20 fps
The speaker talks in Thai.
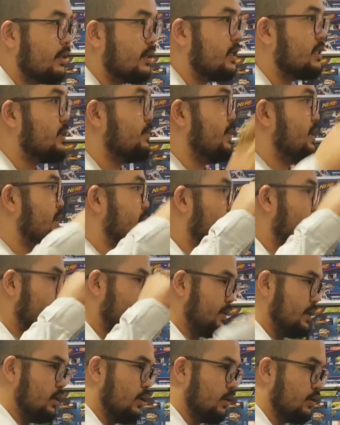แต่จะมีเนิร์ฟ
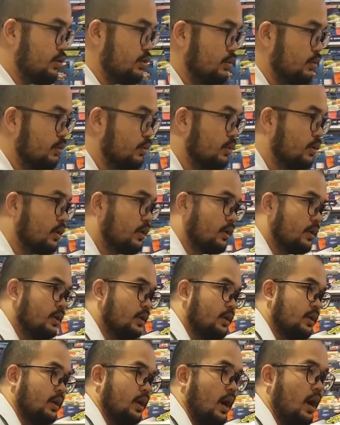ที่ลดอยู่
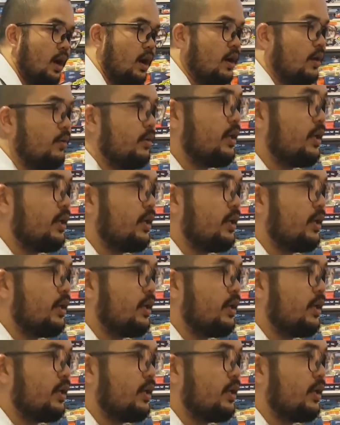โอ